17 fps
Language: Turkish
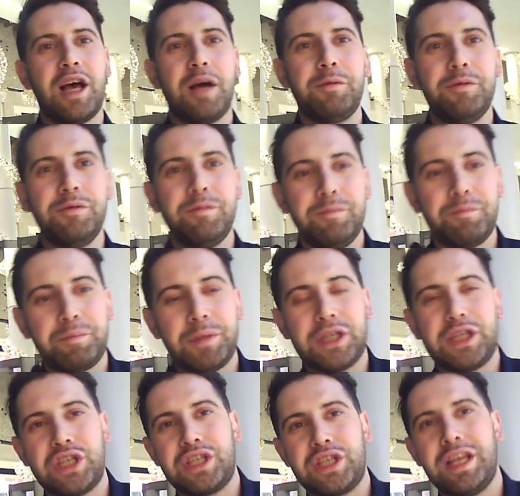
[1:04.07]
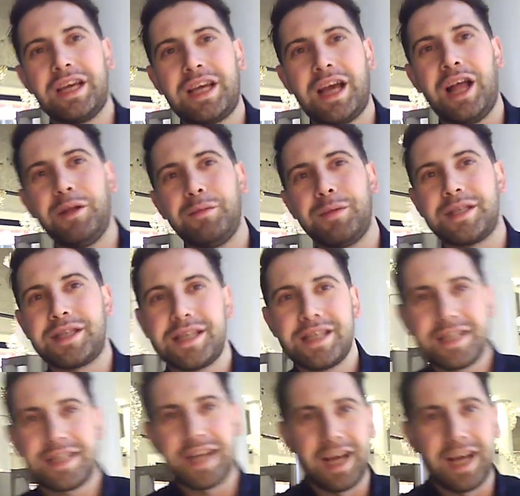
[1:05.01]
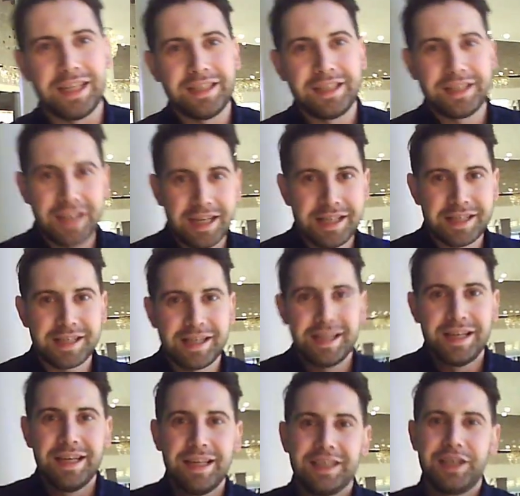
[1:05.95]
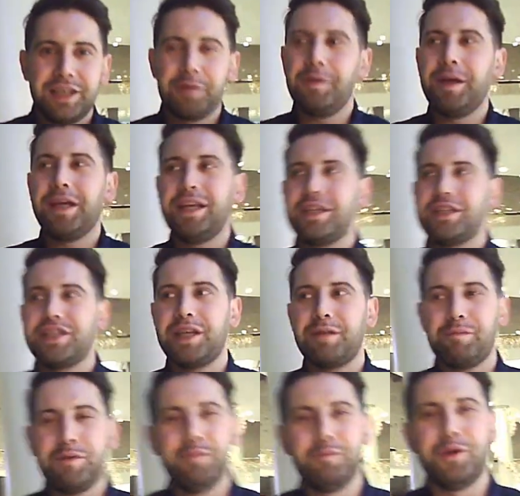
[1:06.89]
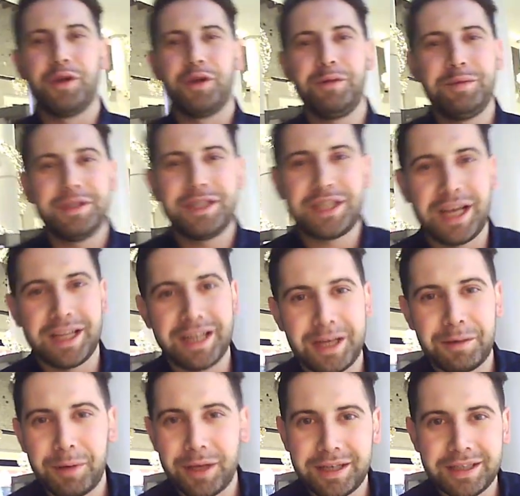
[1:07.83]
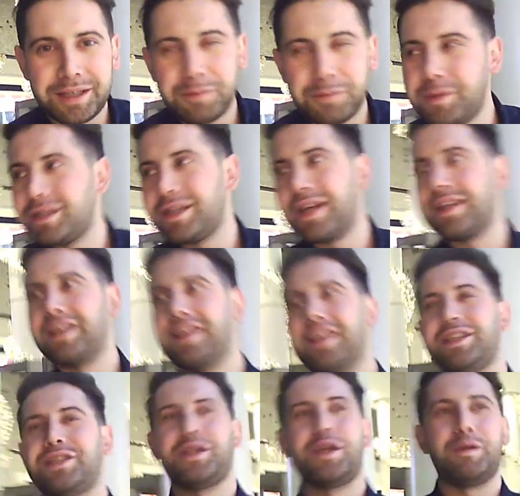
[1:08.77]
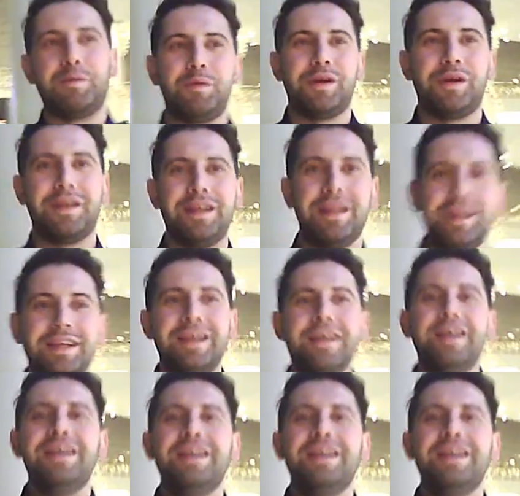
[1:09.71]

hesabın bir kişide kalmasını sağlayacağız. Kime girecek bilmiyorum. İnşallah bana girmez arkadaşlar bu aralar.